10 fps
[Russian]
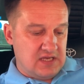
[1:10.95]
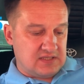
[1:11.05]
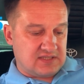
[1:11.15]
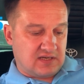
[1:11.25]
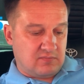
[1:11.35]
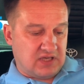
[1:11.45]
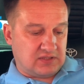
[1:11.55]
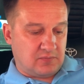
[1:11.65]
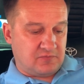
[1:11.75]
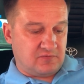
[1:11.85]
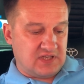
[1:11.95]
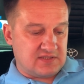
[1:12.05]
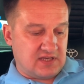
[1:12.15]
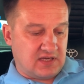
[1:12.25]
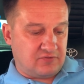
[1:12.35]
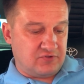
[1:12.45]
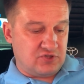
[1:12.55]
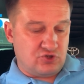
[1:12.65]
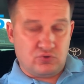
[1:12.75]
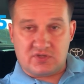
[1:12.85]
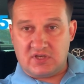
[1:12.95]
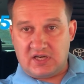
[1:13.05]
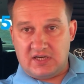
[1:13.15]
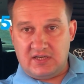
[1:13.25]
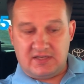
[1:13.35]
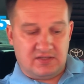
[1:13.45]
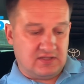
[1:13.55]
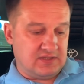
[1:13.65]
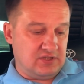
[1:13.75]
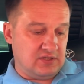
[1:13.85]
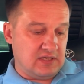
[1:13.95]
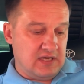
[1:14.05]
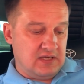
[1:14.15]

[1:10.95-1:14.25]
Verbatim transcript: С Ахматом в гостях в ничью сыграли 1-1.